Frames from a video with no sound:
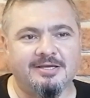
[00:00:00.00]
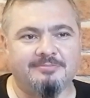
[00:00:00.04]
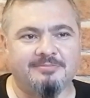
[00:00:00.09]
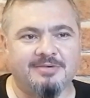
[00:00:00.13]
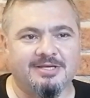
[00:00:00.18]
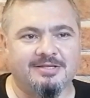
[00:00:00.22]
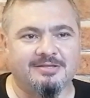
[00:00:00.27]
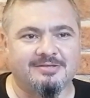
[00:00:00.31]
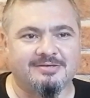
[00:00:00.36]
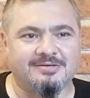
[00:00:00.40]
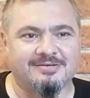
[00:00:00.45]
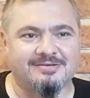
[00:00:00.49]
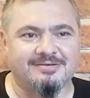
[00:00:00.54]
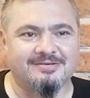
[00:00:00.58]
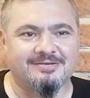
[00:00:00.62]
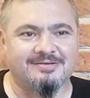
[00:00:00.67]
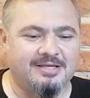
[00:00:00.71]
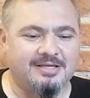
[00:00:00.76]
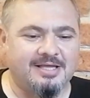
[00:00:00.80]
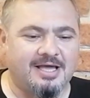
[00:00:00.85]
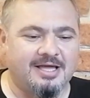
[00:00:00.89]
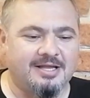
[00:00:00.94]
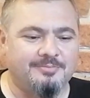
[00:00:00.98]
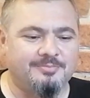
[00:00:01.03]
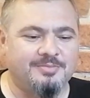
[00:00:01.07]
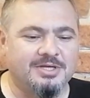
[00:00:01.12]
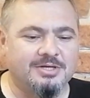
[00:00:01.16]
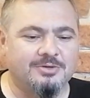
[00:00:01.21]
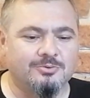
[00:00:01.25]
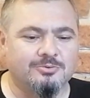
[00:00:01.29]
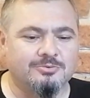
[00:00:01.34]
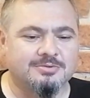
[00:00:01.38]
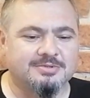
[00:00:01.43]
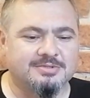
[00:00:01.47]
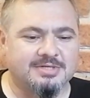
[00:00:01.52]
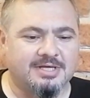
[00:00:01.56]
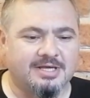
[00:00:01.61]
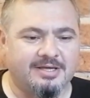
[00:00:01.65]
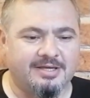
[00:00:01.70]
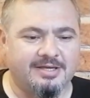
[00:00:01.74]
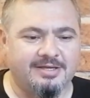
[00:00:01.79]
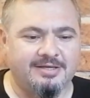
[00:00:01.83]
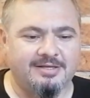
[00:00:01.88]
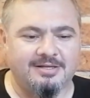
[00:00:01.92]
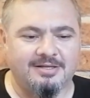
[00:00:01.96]
emeğidir. Yani bir
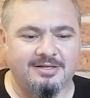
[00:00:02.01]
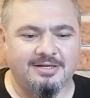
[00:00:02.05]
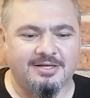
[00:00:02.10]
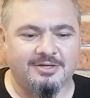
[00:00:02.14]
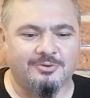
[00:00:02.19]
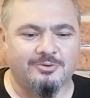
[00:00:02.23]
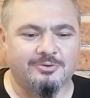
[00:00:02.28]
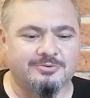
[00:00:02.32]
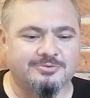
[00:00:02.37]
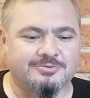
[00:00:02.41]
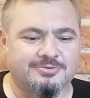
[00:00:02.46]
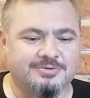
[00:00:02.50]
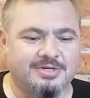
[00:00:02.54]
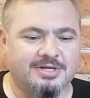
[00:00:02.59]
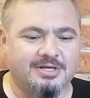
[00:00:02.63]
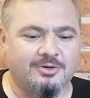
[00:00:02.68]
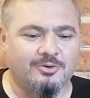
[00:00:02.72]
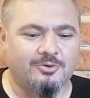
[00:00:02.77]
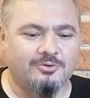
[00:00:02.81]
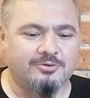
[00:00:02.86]
usta eliyle gözüyle